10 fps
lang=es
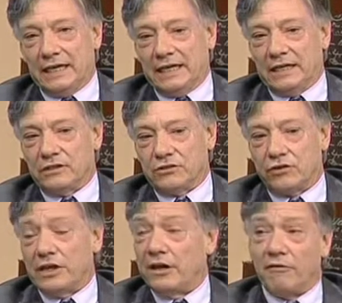Eh,
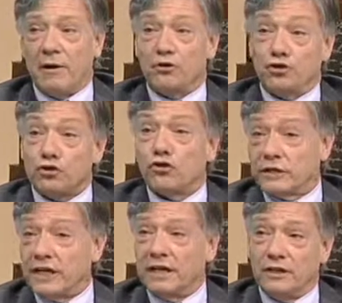nosotros ya llevamos, yo soy
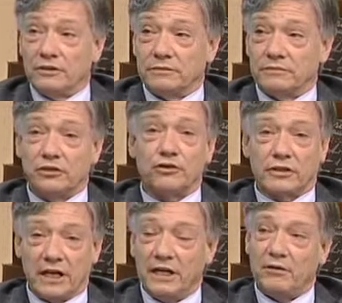técnico, yo soy
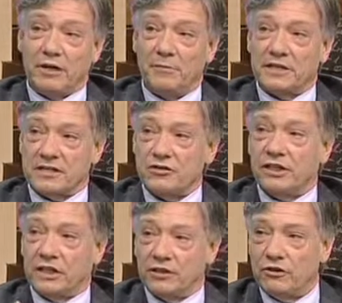técnico en administración
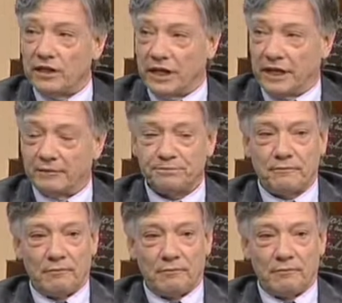y gestión hotelera.